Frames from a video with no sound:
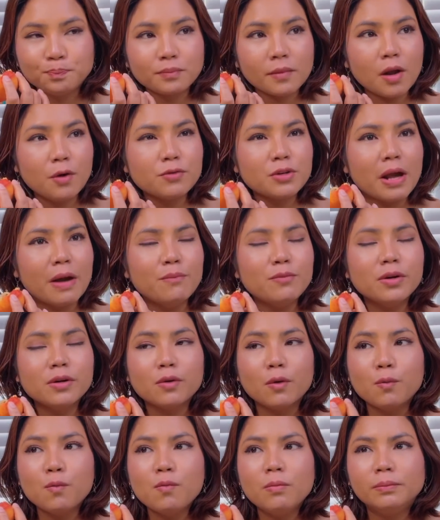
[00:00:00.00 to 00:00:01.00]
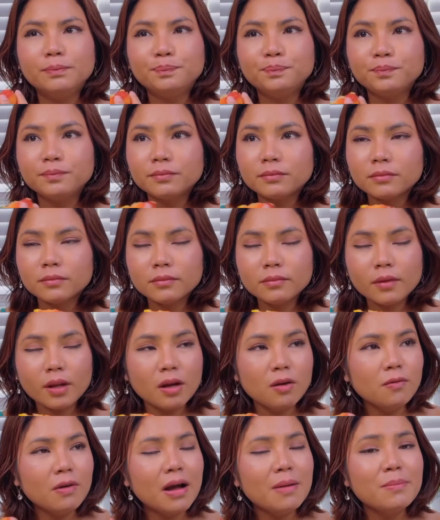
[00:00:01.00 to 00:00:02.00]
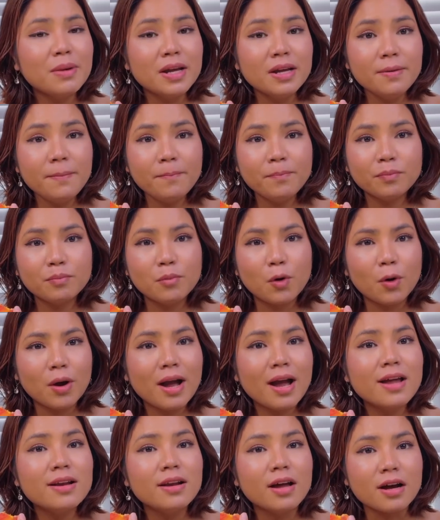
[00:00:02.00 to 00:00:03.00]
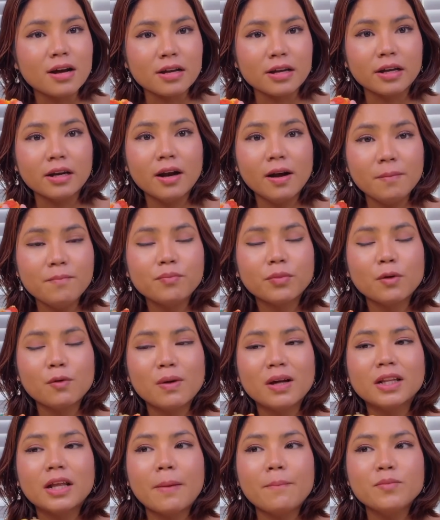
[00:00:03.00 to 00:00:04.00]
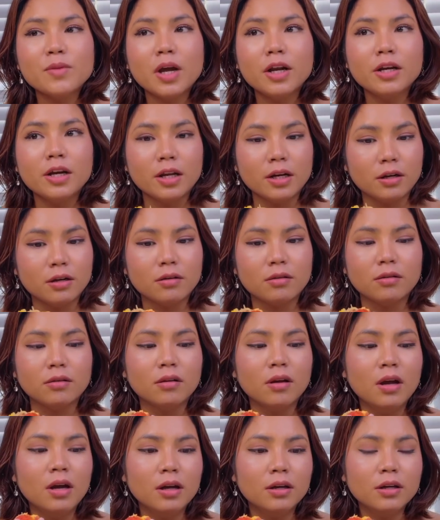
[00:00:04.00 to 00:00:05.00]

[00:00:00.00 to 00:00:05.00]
con sản mới cũng qua Mỹ một hai lần vậy đó qua thăm gia đình rồi